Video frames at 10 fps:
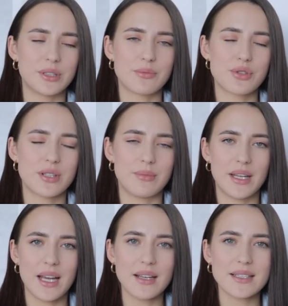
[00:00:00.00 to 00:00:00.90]
Потому что
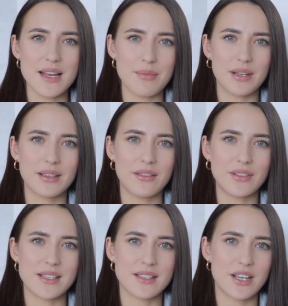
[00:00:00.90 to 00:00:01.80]
моя самая
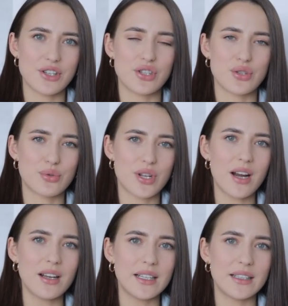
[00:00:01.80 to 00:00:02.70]
главная задача с
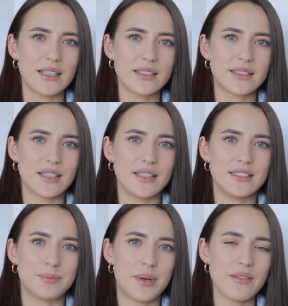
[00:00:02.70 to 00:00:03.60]
утра — это
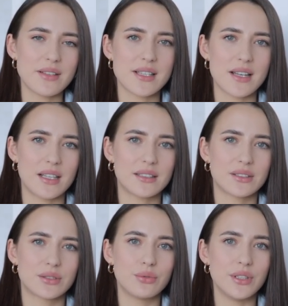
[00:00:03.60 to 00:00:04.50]
избавиться от
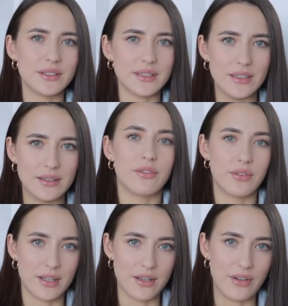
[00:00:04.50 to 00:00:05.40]
суеты в
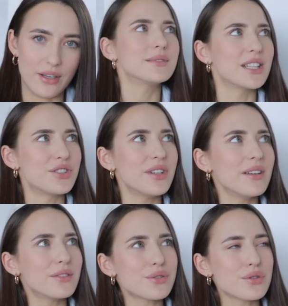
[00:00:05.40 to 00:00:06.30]
голове. Точнее,
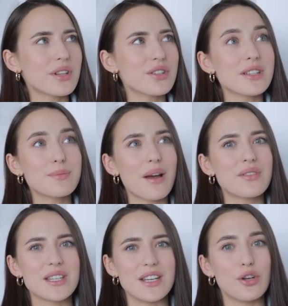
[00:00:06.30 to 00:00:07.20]
не то, что даже
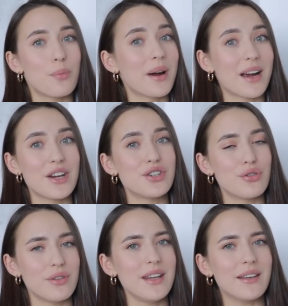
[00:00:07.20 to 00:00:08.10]
избавиться, ее пока
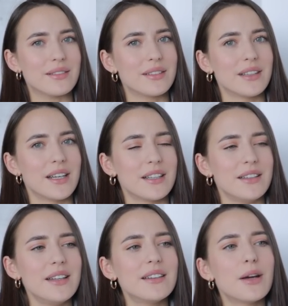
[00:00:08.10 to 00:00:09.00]
еще нет
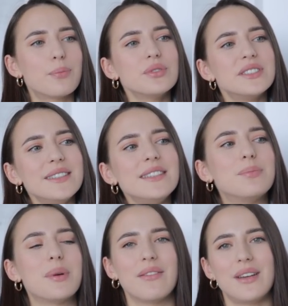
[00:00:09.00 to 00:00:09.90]
не
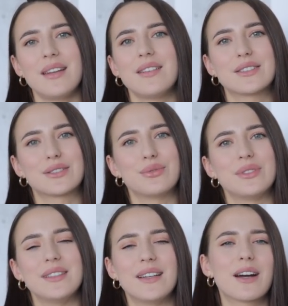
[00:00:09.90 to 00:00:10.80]
допустить появления
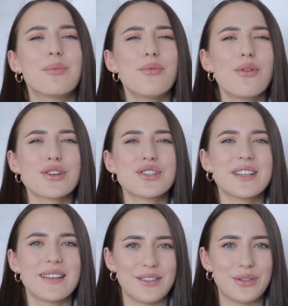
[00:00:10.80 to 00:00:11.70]
суеты как
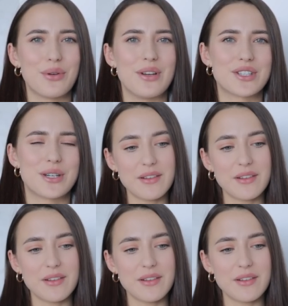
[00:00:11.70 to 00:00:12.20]
можно дольше.